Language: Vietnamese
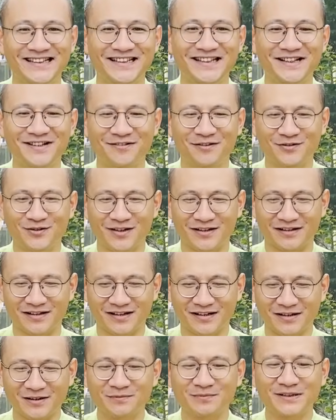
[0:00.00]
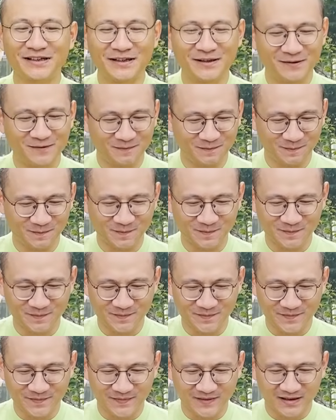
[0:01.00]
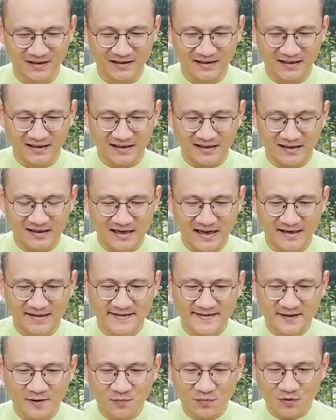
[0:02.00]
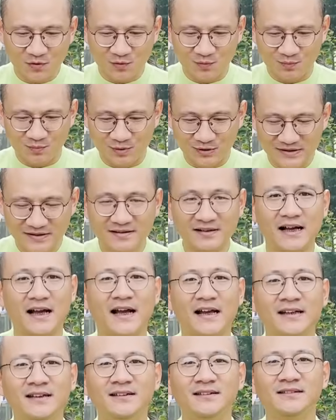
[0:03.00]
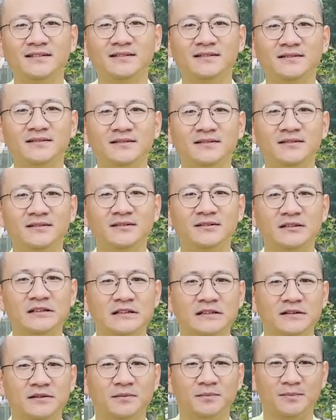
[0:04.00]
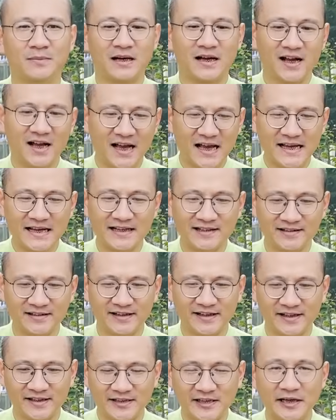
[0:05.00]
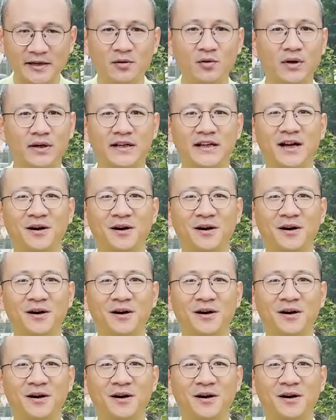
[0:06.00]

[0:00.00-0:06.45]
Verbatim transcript: khi đi nói chuyện ở các công ty đó là trong cùng một dự án mà hai người tranh luận